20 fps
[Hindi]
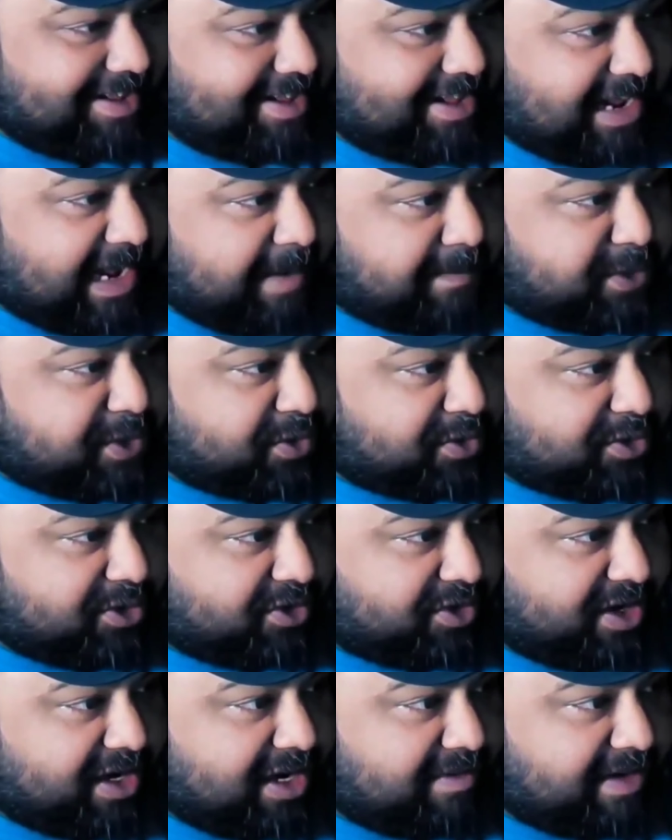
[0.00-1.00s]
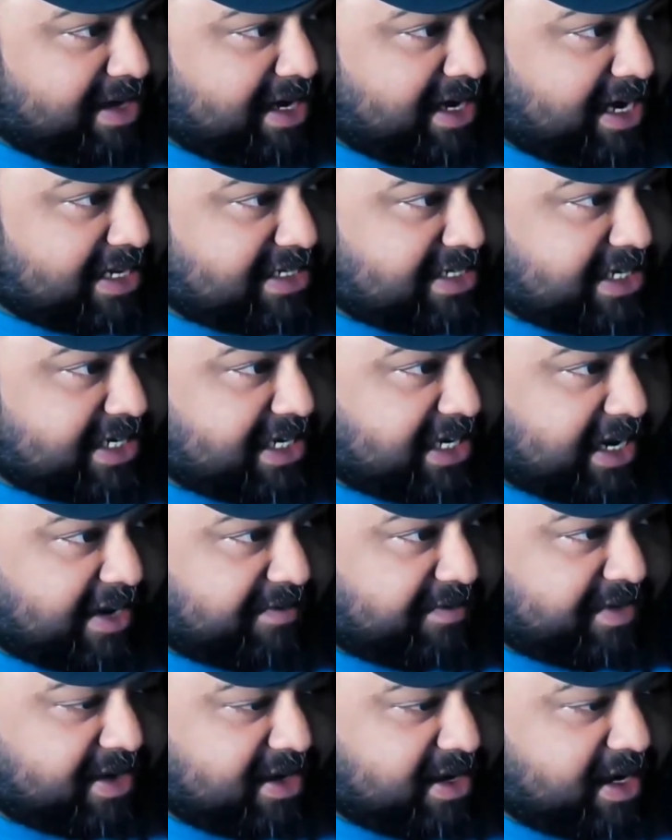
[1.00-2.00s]
अब छोड़ दो गोल्डी भाई आज के लिए
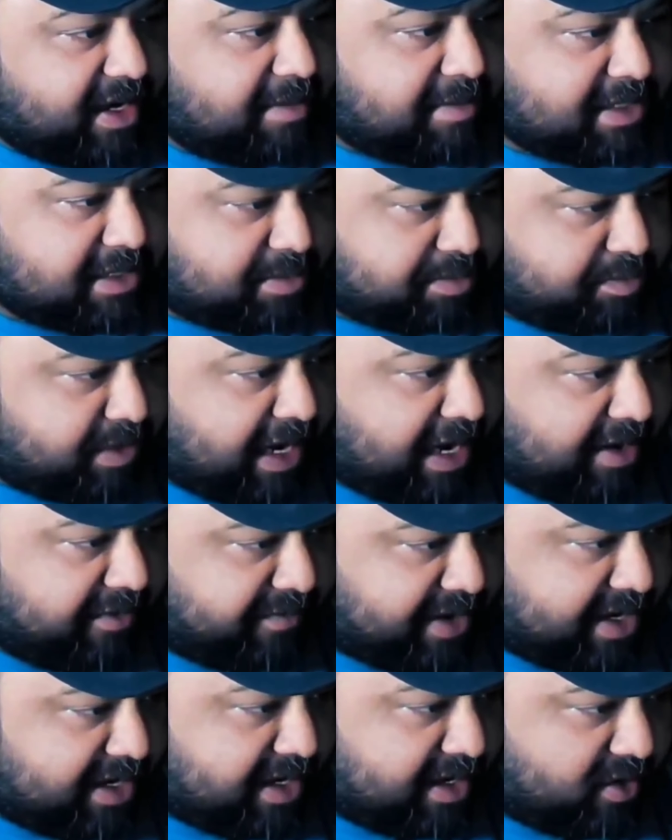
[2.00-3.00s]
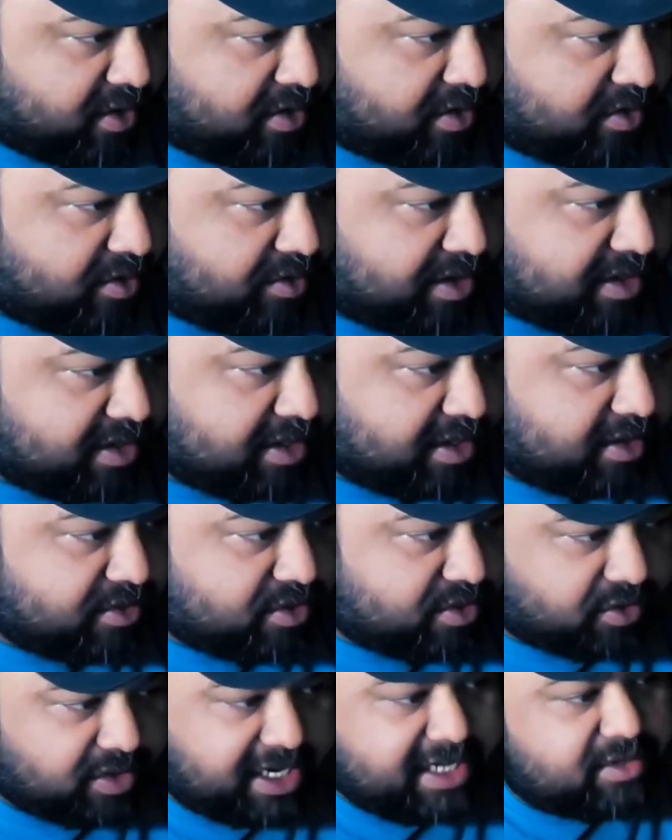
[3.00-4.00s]
काफ़ी अरे बस खाली फाइनल कंक्लूडन दे रहा हूँ
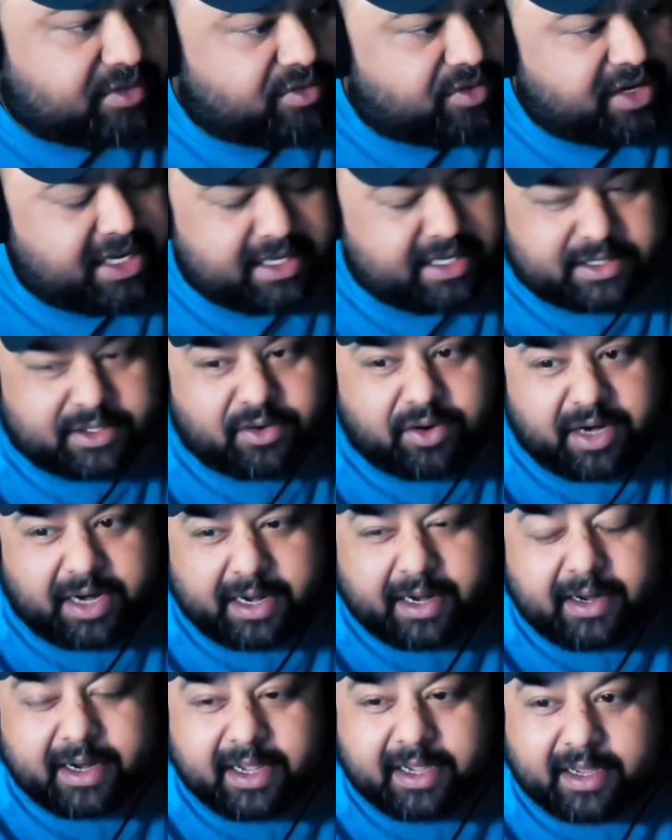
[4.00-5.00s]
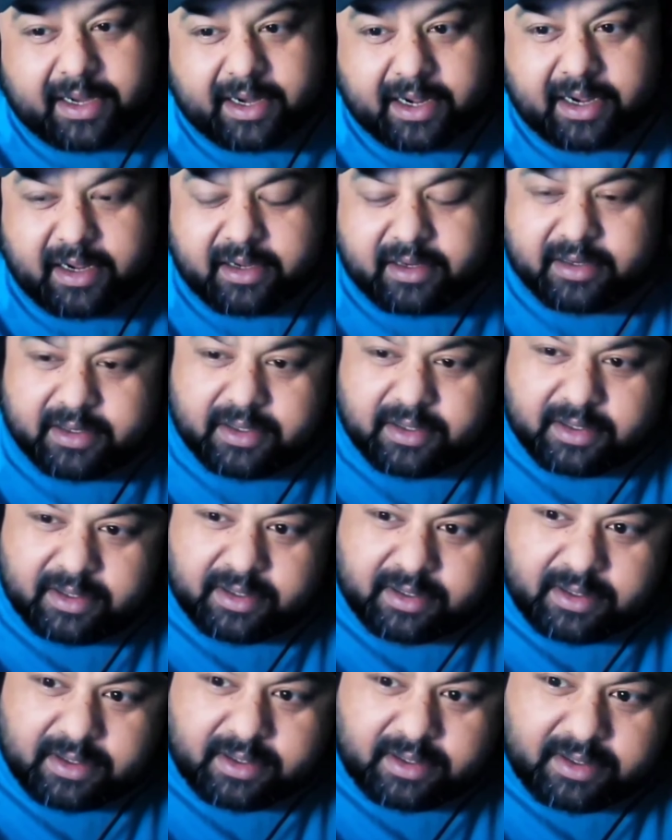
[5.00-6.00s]
तो गाइज कोई किसी को हेट नहीं करेगा
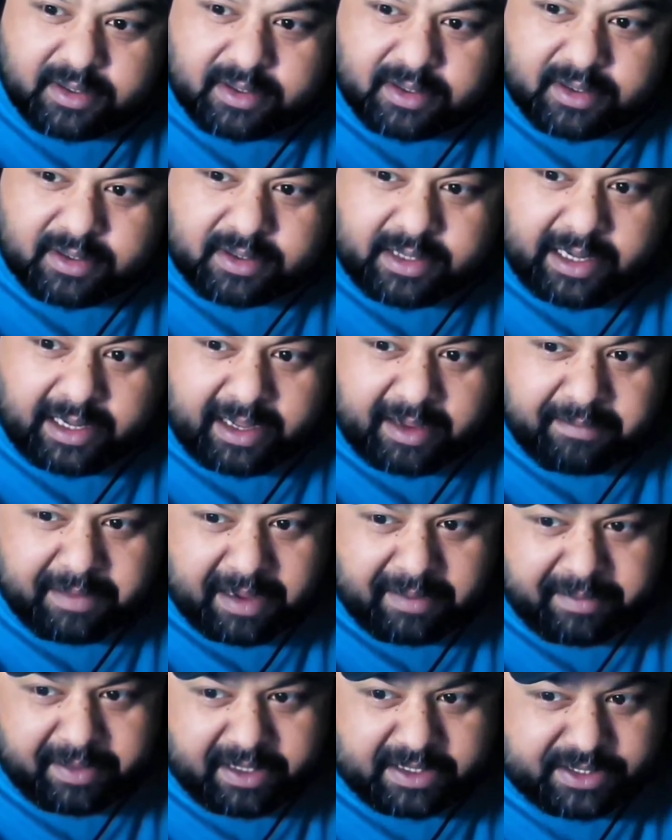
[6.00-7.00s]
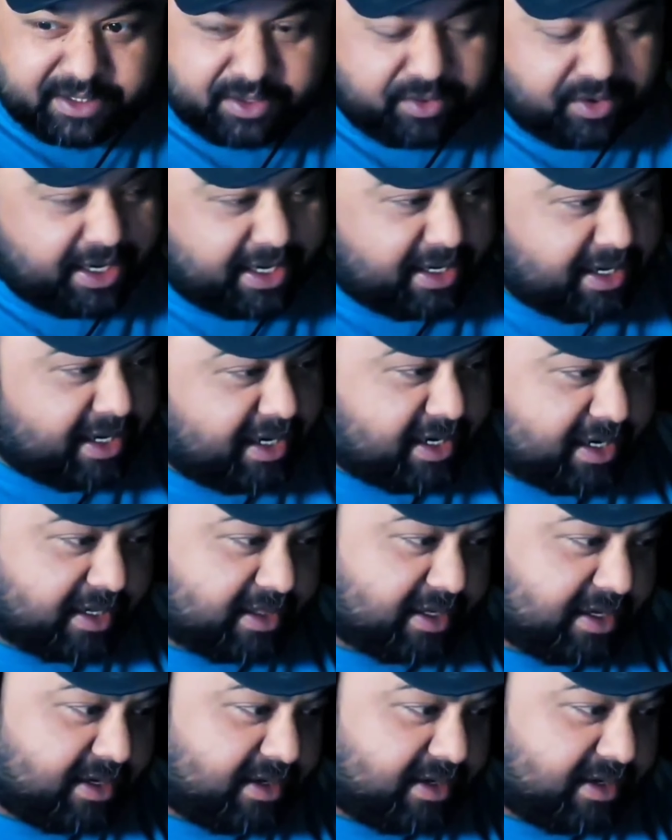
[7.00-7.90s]
ठीक है मैं भी किसी को हेट नहीं करता